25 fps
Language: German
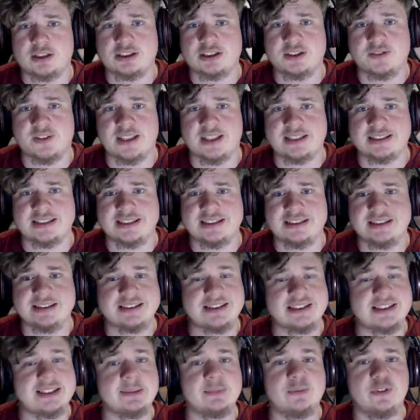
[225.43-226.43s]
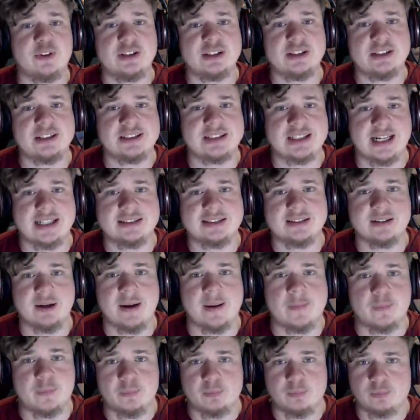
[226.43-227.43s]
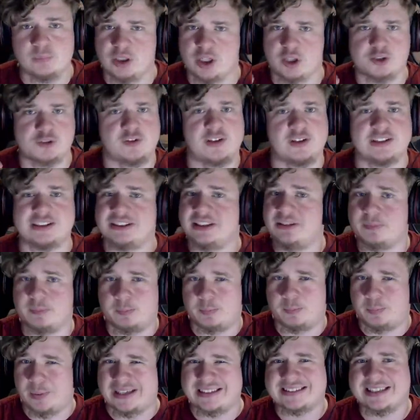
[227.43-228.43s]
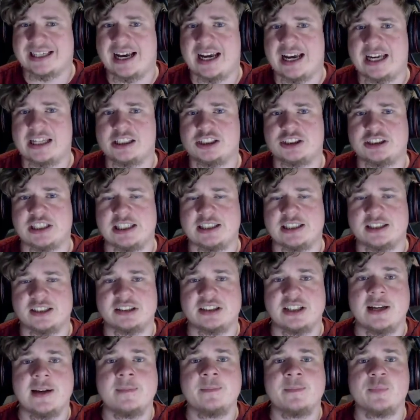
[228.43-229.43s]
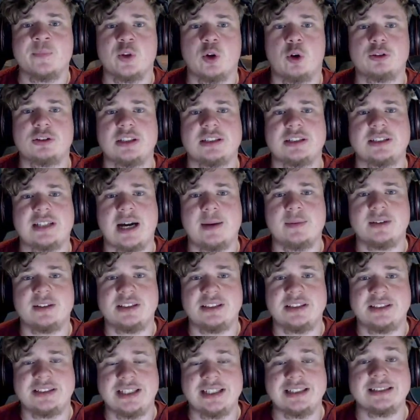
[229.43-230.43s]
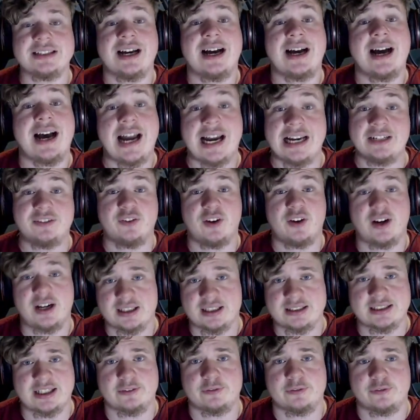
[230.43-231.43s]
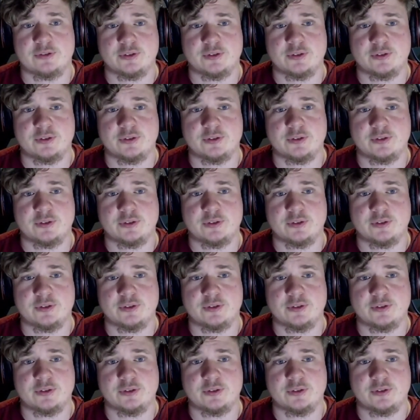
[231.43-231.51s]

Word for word: quasi die Zielempfindlichkeit ähm, ja, quasi besser eingestellt ist und ihr damit die Gegner einfacher treffen